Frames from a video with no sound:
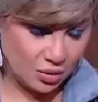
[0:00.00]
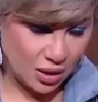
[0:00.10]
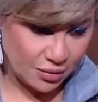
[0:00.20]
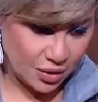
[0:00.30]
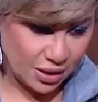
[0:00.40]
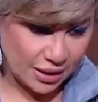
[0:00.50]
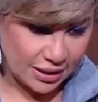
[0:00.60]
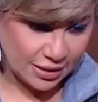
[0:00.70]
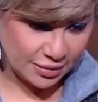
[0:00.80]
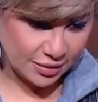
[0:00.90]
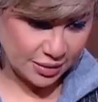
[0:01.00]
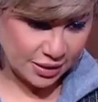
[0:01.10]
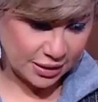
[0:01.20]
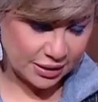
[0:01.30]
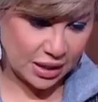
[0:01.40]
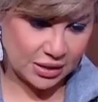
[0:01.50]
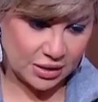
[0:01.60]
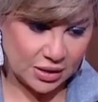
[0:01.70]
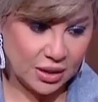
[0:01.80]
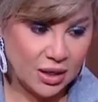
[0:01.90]
او الابراج اللي, اللي تحذر شويه
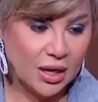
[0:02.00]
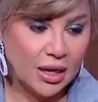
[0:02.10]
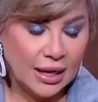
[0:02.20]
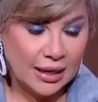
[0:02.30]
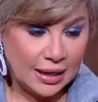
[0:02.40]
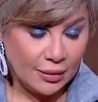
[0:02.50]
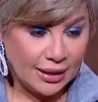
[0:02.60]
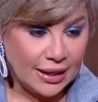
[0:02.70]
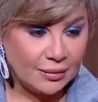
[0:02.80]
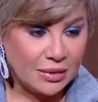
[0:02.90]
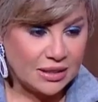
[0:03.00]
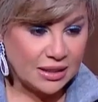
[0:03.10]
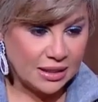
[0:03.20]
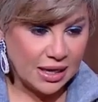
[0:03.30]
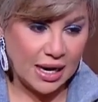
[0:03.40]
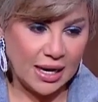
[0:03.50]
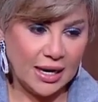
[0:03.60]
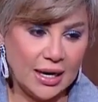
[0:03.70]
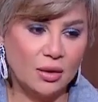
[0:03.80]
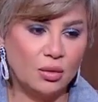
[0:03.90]
من من لو احنا بصينا
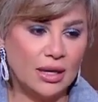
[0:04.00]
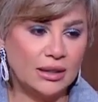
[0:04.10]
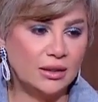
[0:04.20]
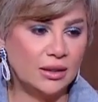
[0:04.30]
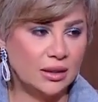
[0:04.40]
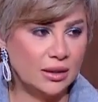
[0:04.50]
على ولاده